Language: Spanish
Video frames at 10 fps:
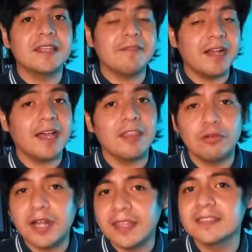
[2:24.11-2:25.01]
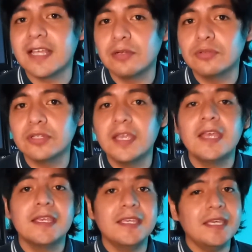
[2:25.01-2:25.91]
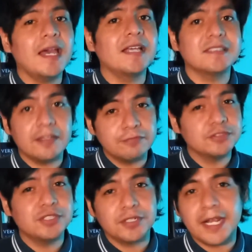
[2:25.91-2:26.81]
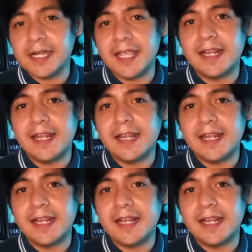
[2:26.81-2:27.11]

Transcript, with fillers: trabajadora de salud y hasta funcionaria